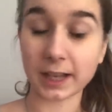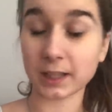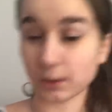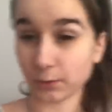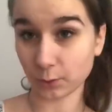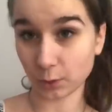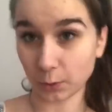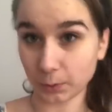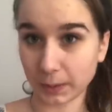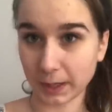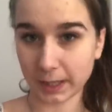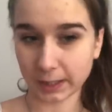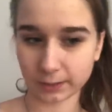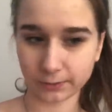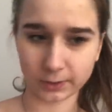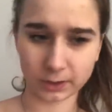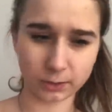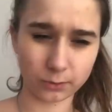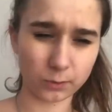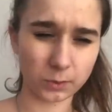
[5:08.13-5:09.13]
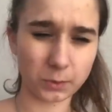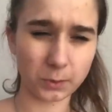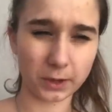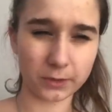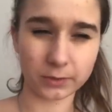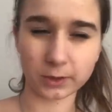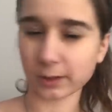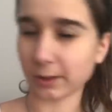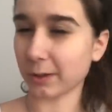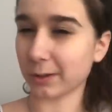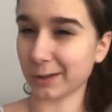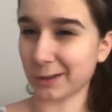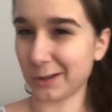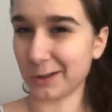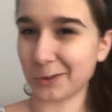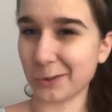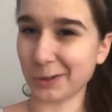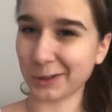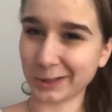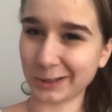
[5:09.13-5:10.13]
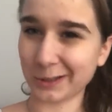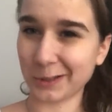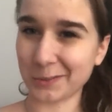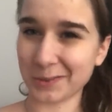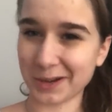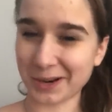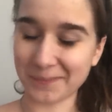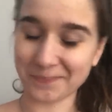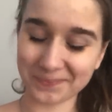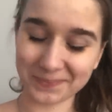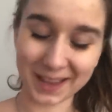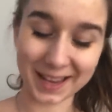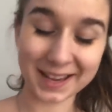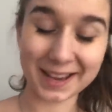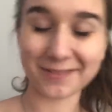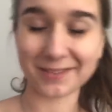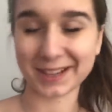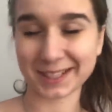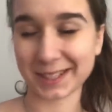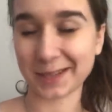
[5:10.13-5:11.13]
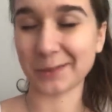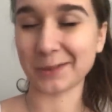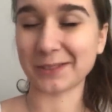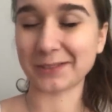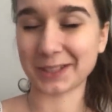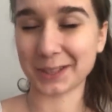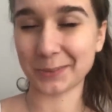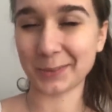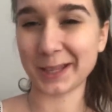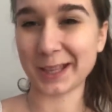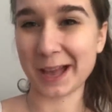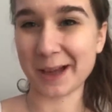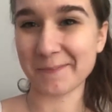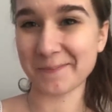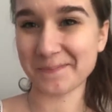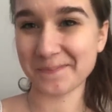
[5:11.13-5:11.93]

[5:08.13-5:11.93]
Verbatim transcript: ani w kubkach, więc w sumie wszystko skończyło się dobrze. A ja wracam do Wiedźmina.